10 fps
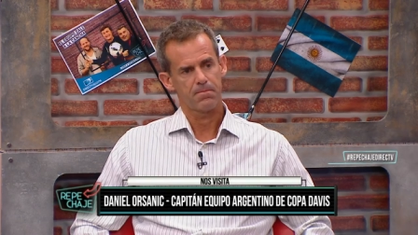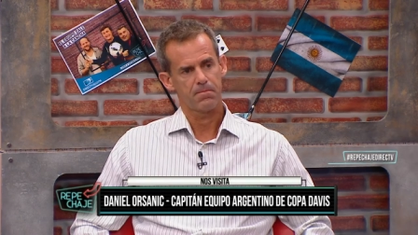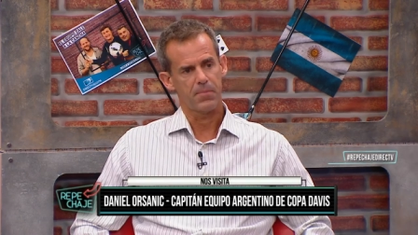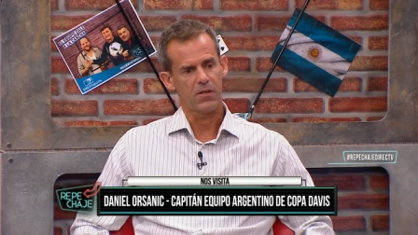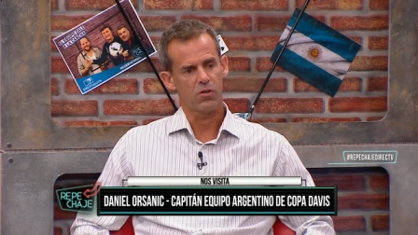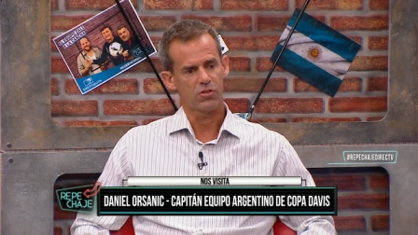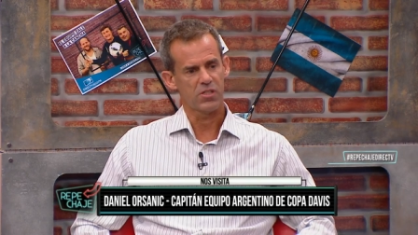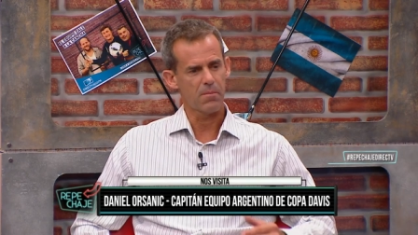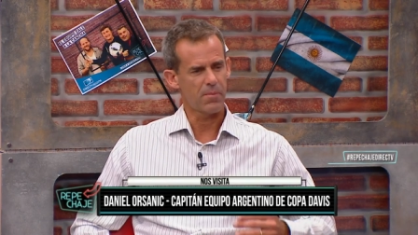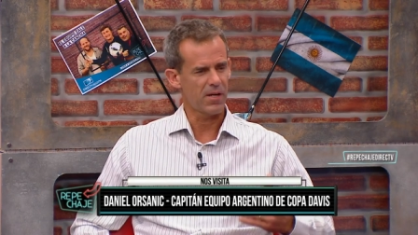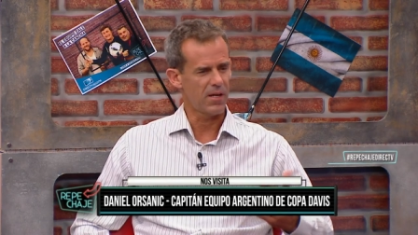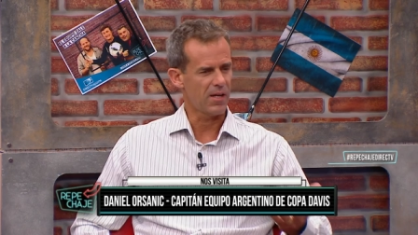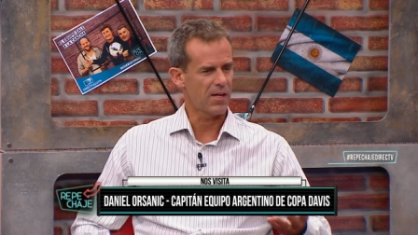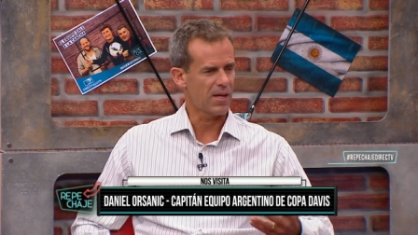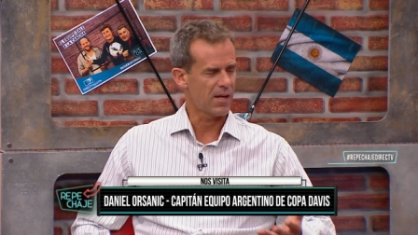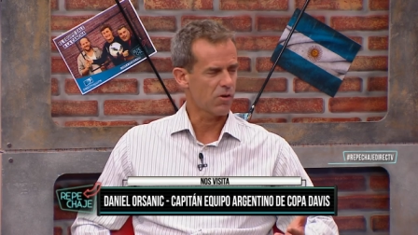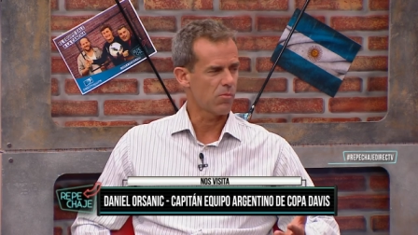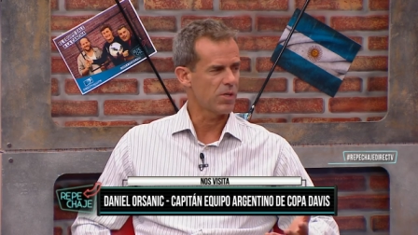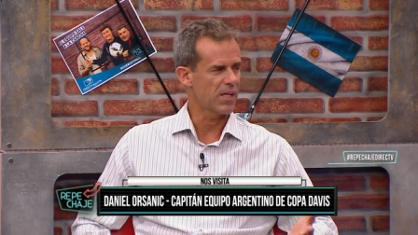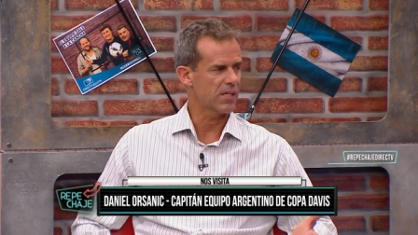pero siempre la
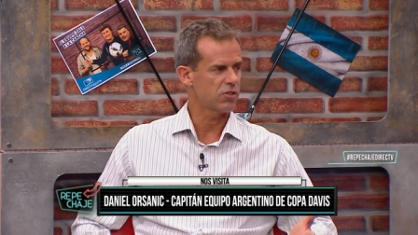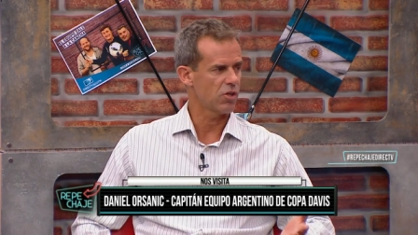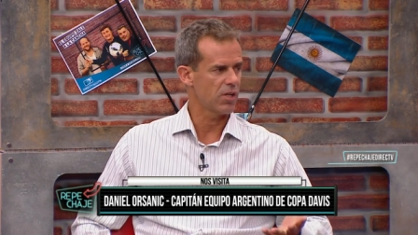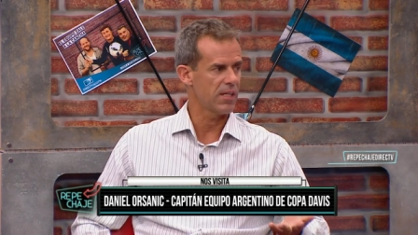comunicación,